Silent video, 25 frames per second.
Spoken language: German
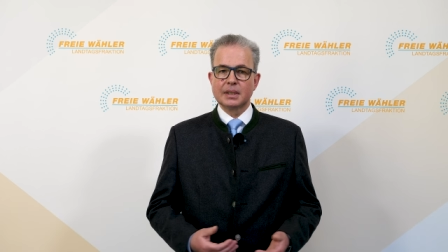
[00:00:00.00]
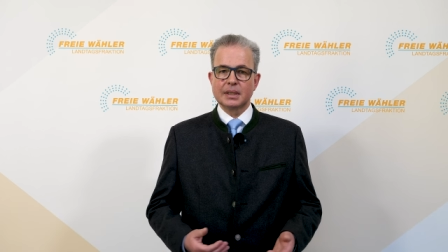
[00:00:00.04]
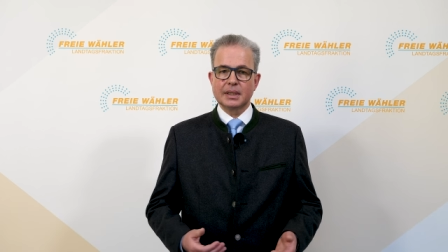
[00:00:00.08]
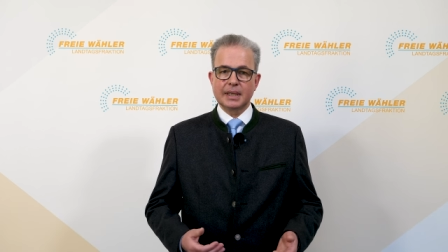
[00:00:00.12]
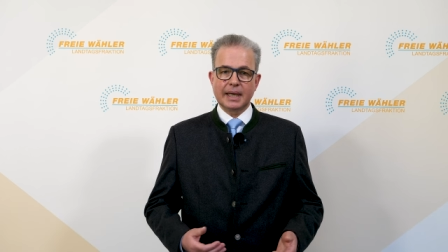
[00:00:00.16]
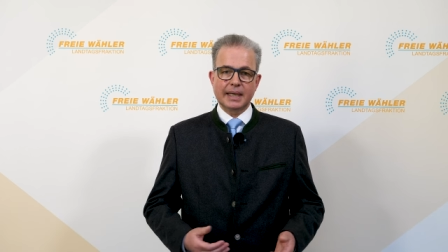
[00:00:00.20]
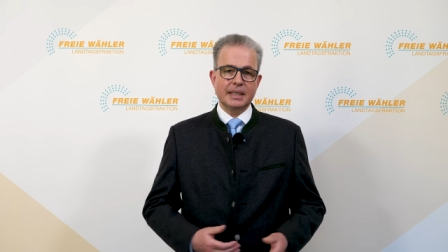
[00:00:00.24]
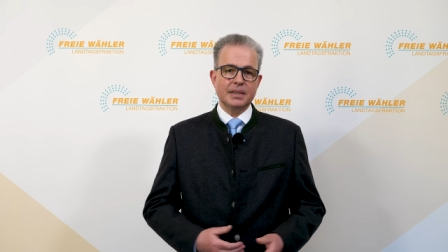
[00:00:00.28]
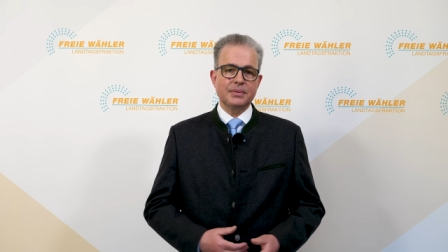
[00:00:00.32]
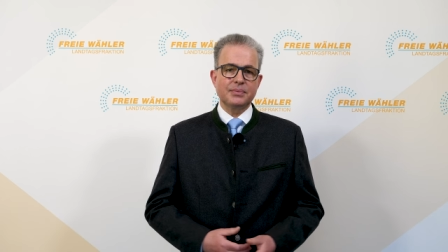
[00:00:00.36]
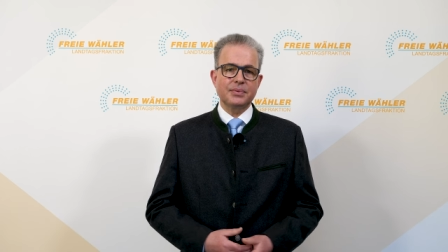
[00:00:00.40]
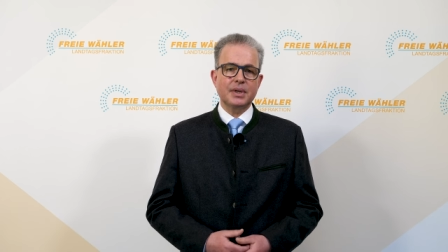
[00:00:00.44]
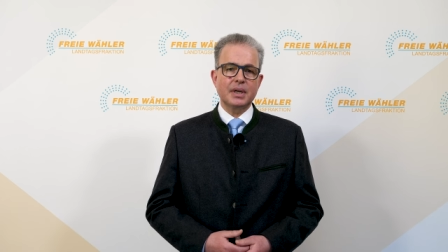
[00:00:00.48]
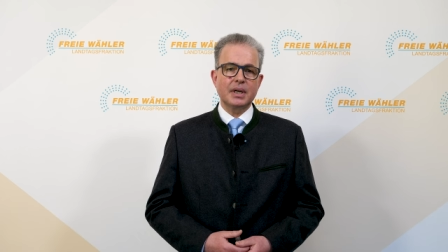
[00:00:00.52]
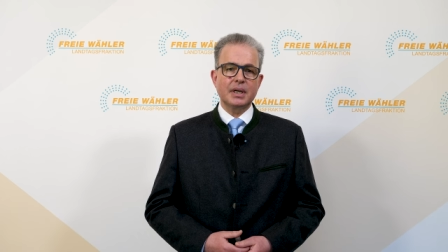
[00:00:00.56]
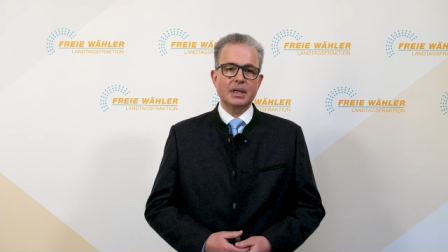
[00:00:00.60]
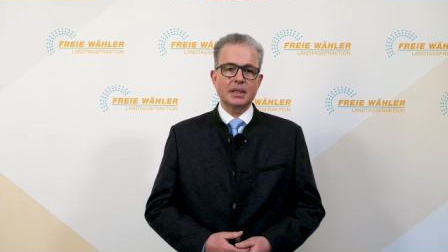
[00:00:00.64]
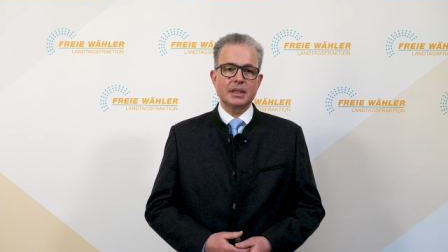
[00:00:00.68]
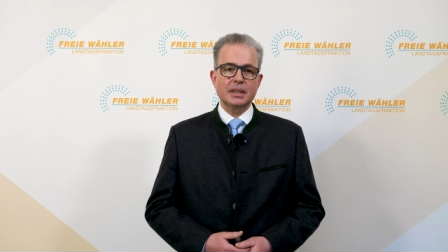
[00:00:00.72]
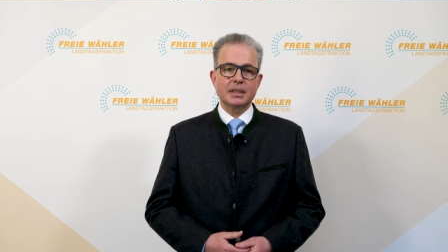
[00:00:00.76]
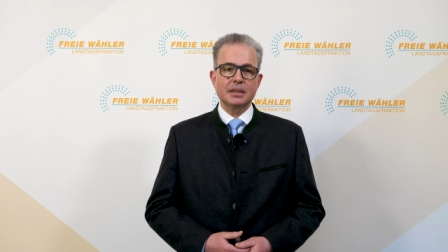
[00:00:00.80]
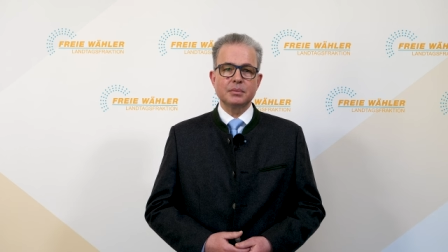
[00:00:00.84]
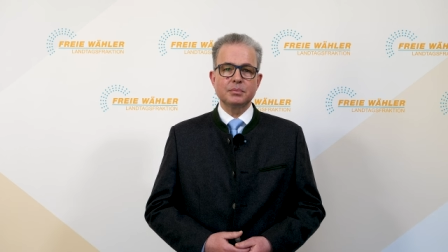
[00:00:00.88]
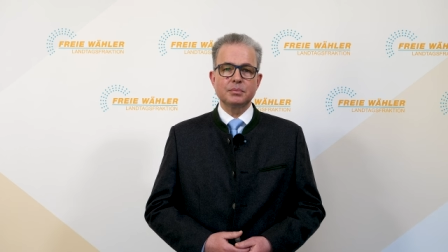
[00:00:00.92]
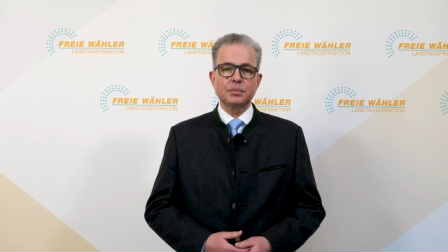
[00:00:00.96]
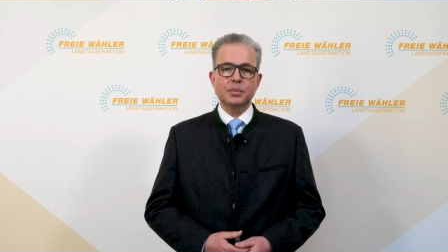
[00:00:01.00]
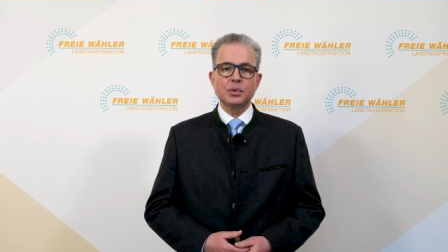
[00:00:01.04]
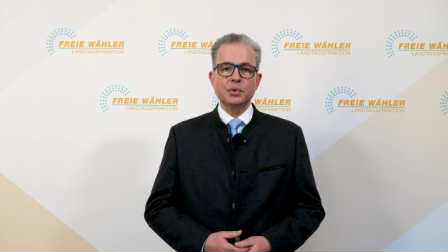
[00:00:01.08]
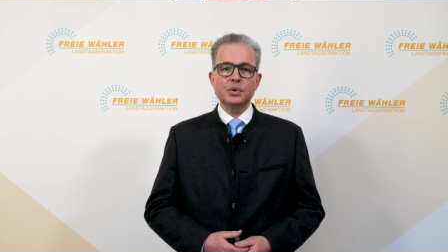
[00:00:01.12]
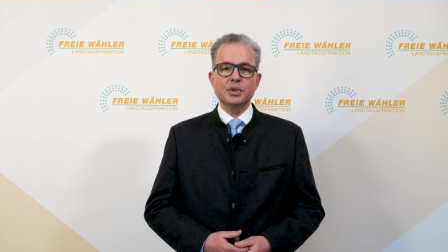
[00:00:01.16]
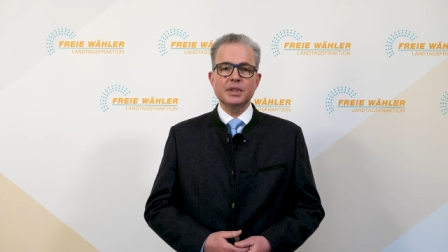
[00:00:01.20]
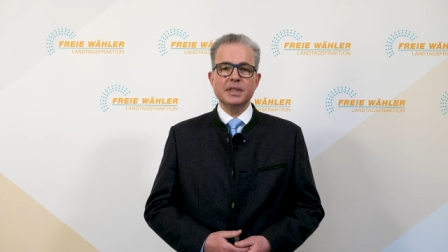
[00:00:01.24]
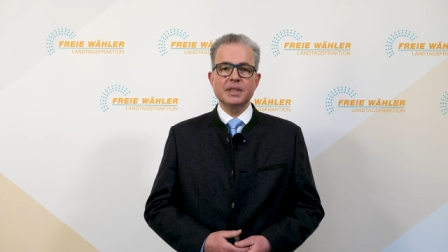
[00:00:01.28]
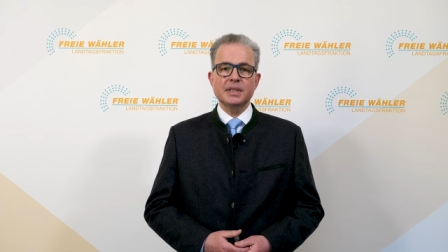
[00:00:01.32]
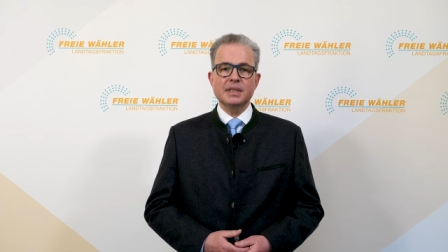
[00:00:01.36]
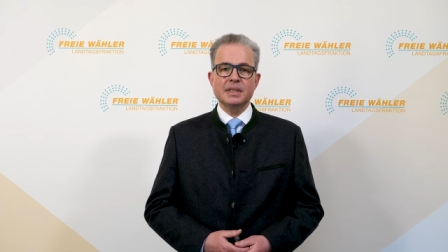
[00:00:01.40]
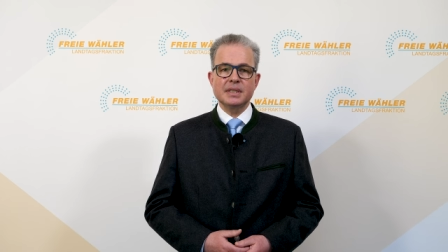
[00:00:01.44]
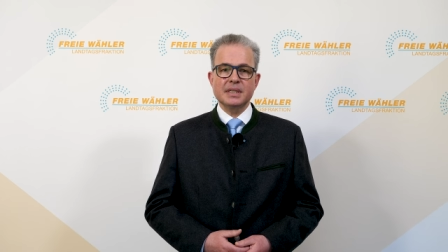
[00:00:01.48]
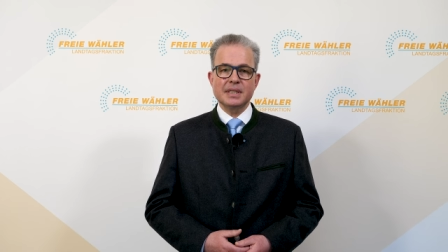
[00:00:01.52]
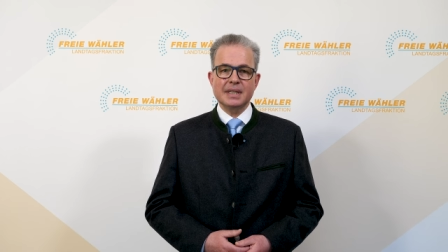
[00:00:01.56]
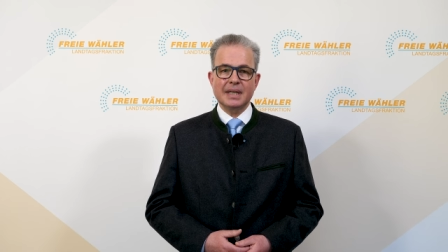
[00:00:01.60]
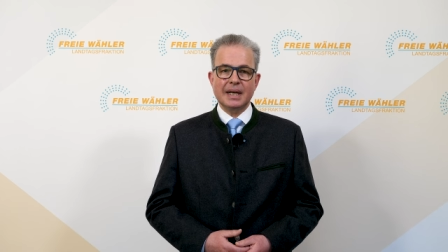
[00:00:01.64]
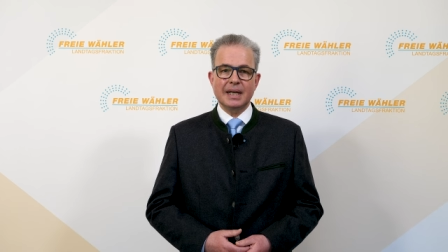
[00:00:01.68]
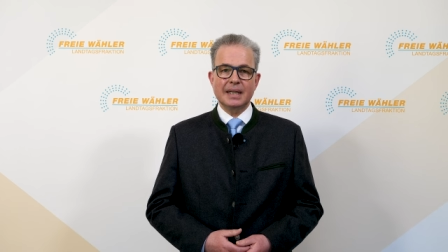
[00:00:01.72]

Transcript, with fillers: Keine Frage, Putins